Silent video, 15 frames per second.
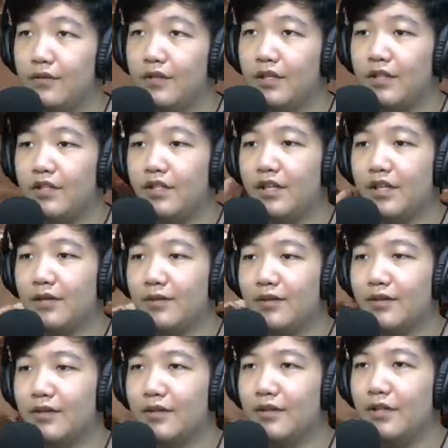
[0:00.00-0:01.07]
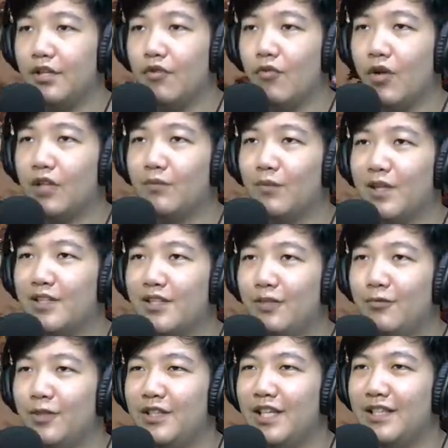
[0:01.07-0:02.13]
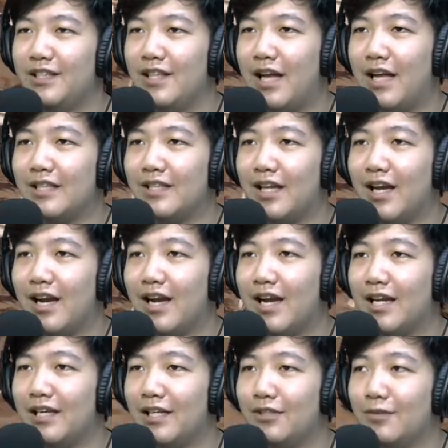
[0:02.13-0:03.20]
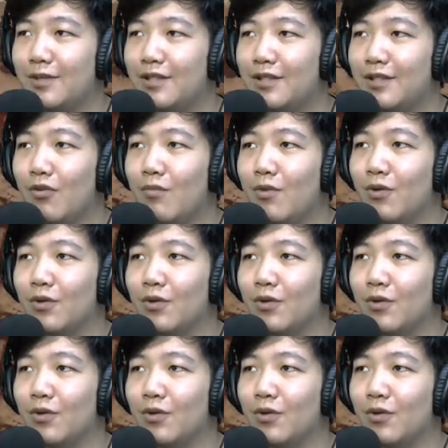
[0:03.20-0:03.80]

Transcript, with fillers: Sini. You want master with that? Astaga, nggak kena coba. Goblok.